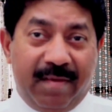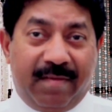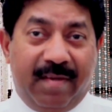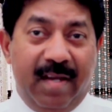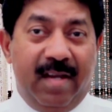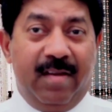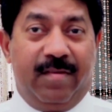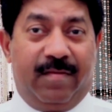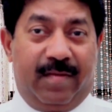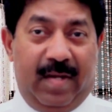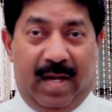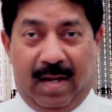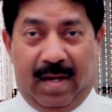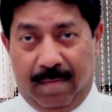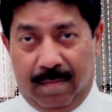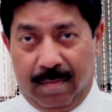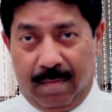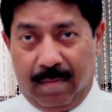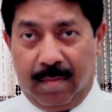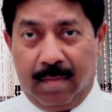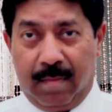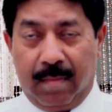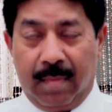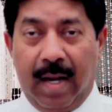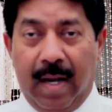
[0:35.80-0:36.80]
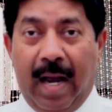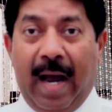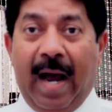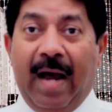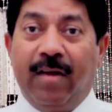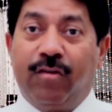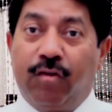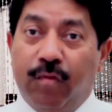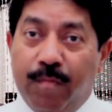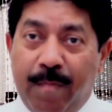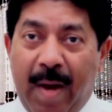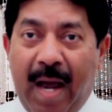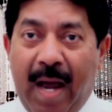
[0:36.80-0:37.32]
ब्लेसिंग से
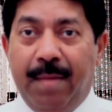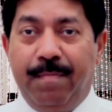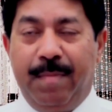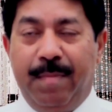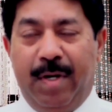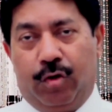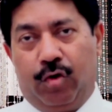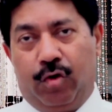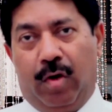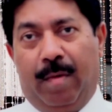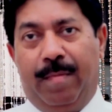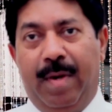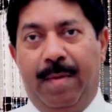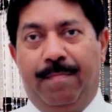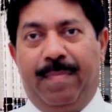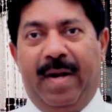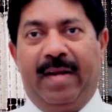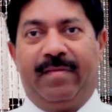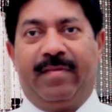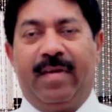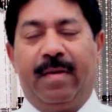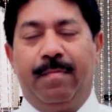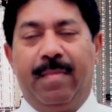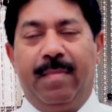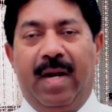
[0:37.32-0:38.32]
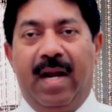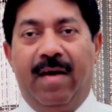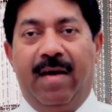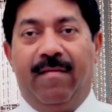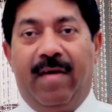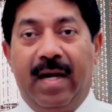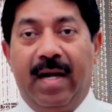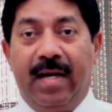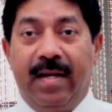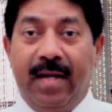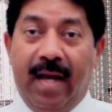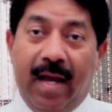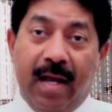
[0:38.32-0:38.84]
आसमान में जो हमें ब्लेसिंग मिलने
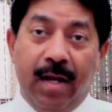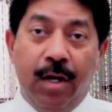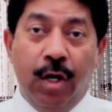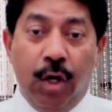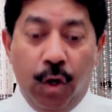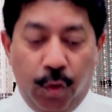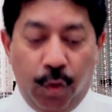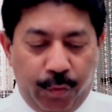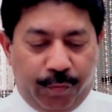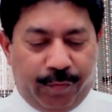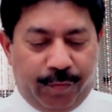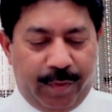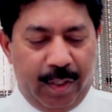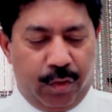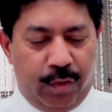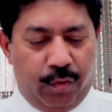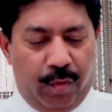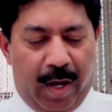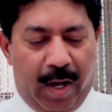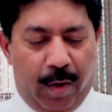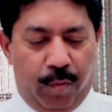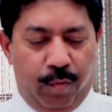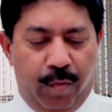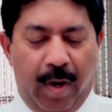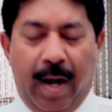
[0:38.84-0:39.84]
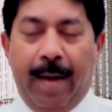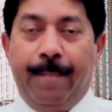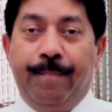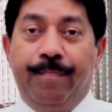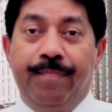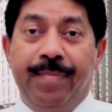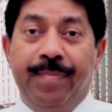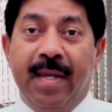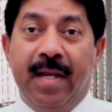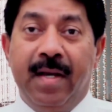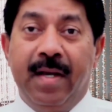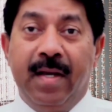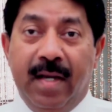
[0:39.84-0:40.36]
वाली है उससे जुड़ा हुआ है
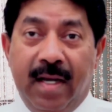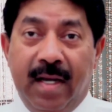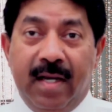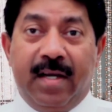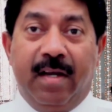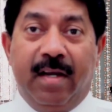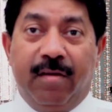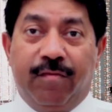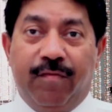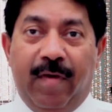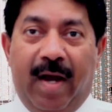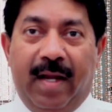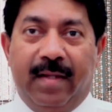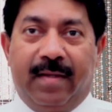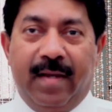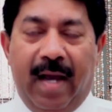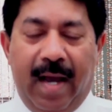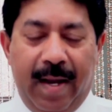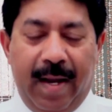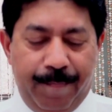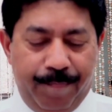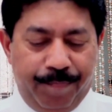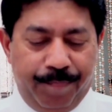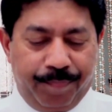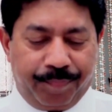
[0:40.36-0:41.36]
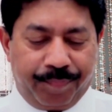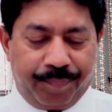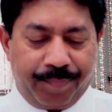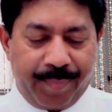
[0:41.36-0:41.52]
इक्कीसवां अध्याय